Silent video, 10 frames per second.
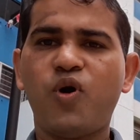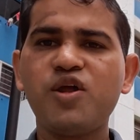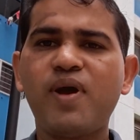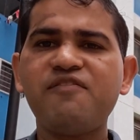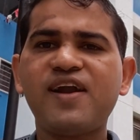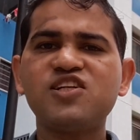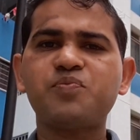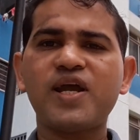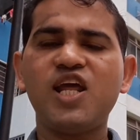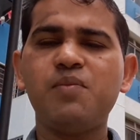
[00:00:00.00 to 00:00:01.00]
मॉर्निंग माई फ्रेंड्स
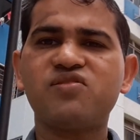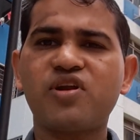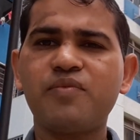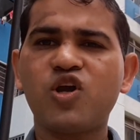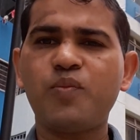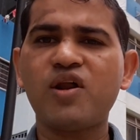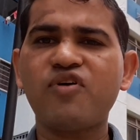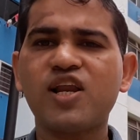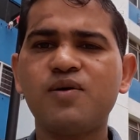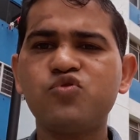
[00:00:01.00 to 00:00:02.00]
माई नेम इज़ रवि कुमार
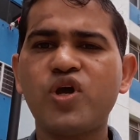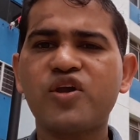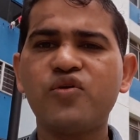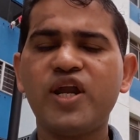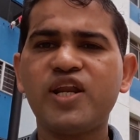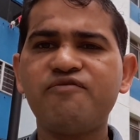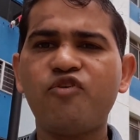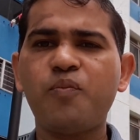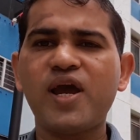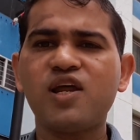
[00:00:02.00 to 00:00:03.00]
वेलकम टू एक्यूरेट
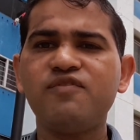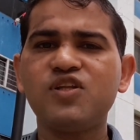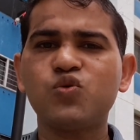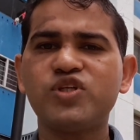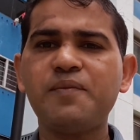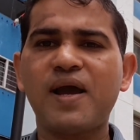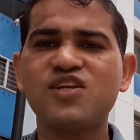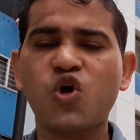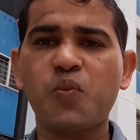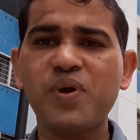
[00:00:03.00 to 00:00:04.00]
इन्फो बाई रवि टूडे
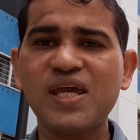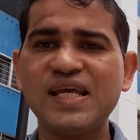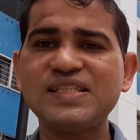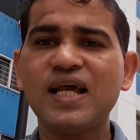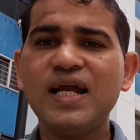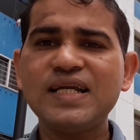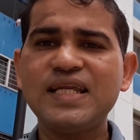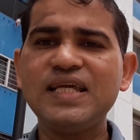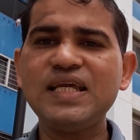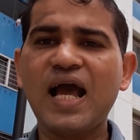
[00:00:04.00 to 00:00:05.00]
माई टॉपिक इज
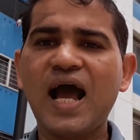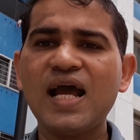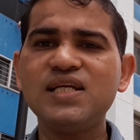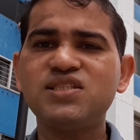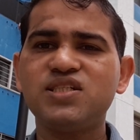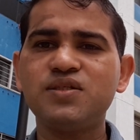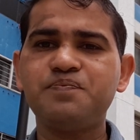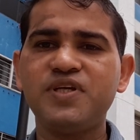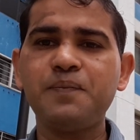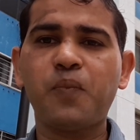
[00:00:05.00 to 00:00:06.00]
टी आई टी
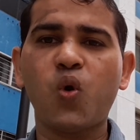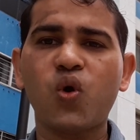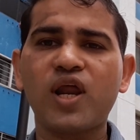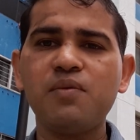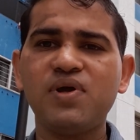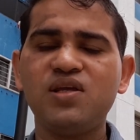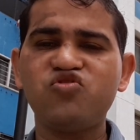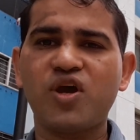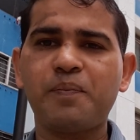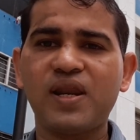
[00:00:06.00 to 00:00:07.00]
पी प्रोग्राम इन
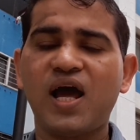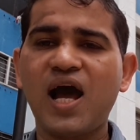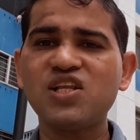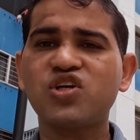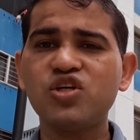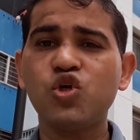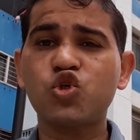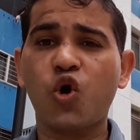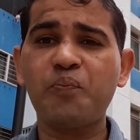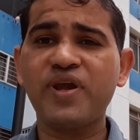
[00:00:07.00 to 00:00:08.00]
जैपन आज का ये
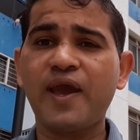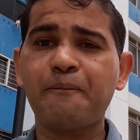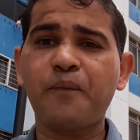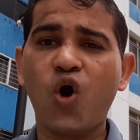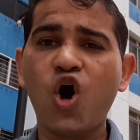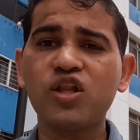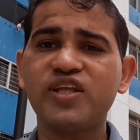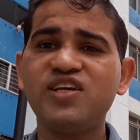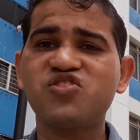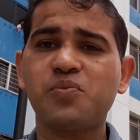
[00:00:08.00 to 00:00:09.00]
टॉपिक है
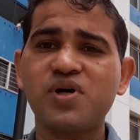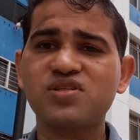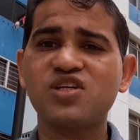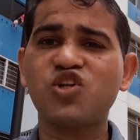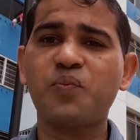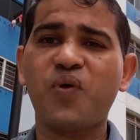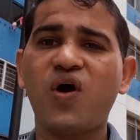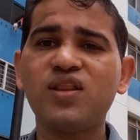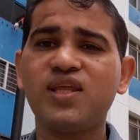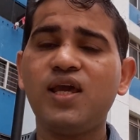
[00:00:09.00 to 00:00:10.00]
बहुत ही ज़बरदस्त और
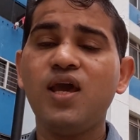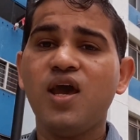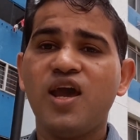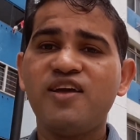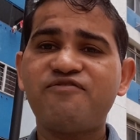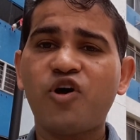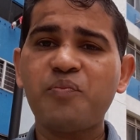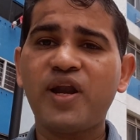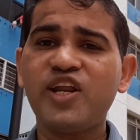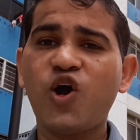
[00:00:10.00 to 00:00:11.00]
बहुत ही
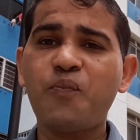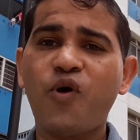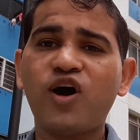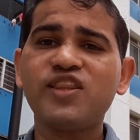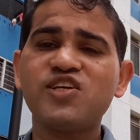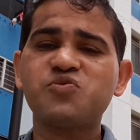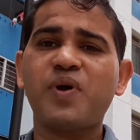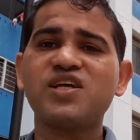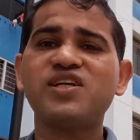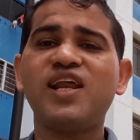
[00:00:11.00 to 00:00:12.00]
इंफॉर्मेटिव और बहुत ही
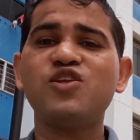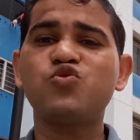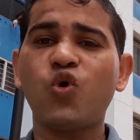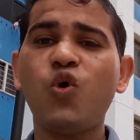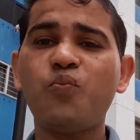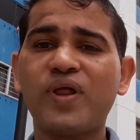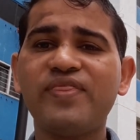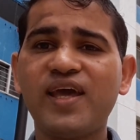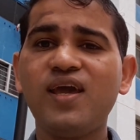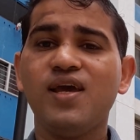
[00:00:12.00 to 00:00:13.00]
स्पेशल है जो
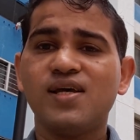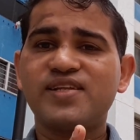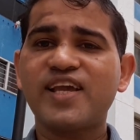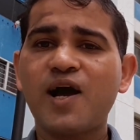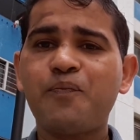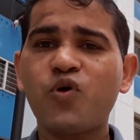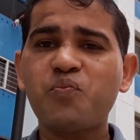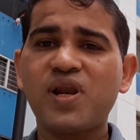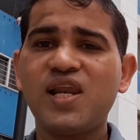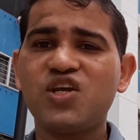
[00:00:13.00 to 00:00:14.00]
बंदे सिंगापुर
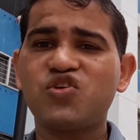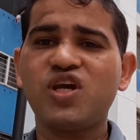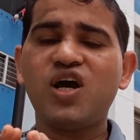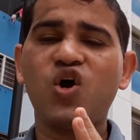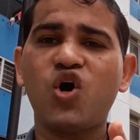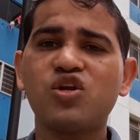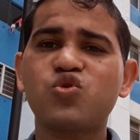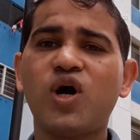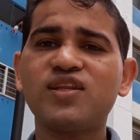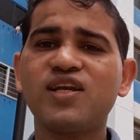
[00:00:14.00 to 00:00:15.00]
मलेशिया और
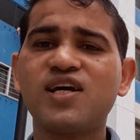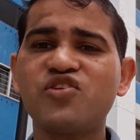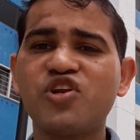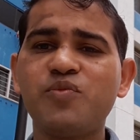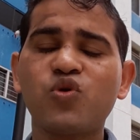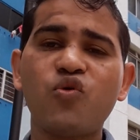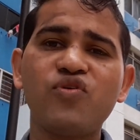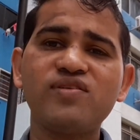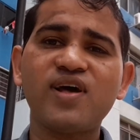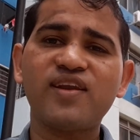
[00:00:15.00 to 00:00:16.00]
जो अदर कंट्री में उनको
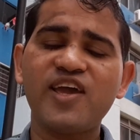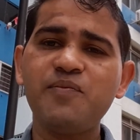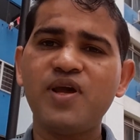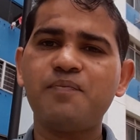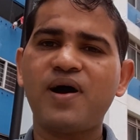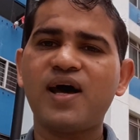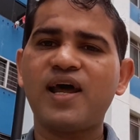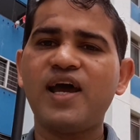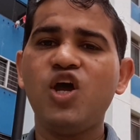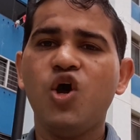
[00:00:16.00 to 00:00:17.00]
वीज़ा नहीं मिल पा
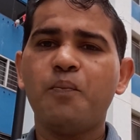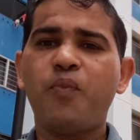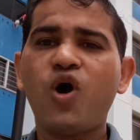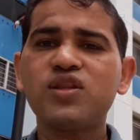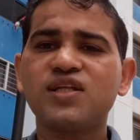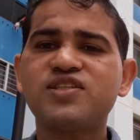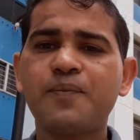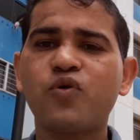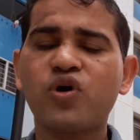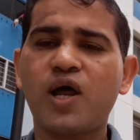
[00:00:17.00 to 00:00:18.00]
रहा है बहुत
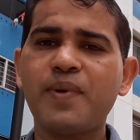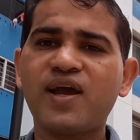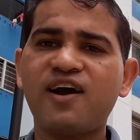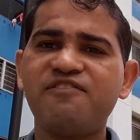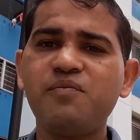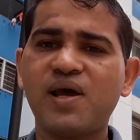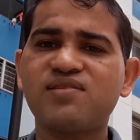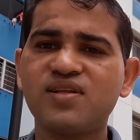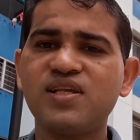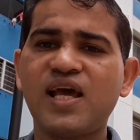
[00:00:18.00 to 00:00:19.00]
अच्छा प्रोग्राम है काफ़ी
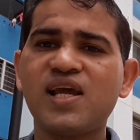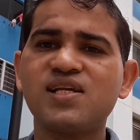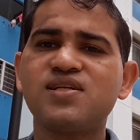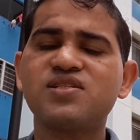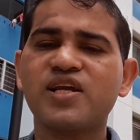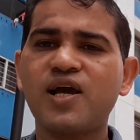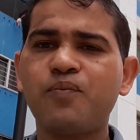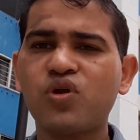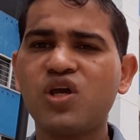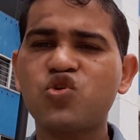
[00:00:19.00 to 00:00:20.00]
मैसेजेज आए कि सर
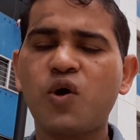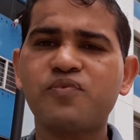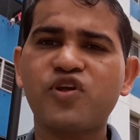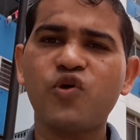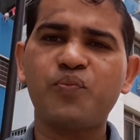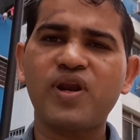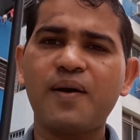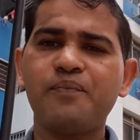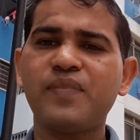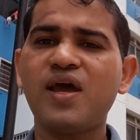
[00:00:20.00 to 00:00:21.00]
सिंगापुर के जॉब्स के ऊपर
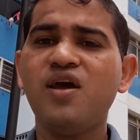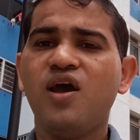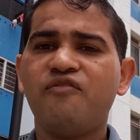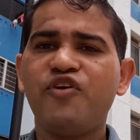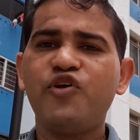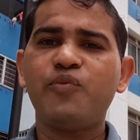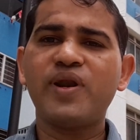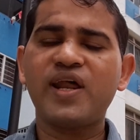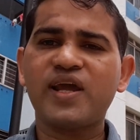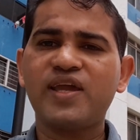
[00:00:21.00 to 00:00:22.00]
आपने वीडियो
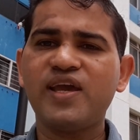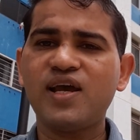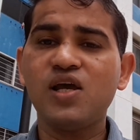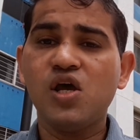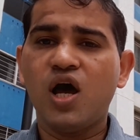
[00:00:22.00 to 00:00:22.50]
बना रखी है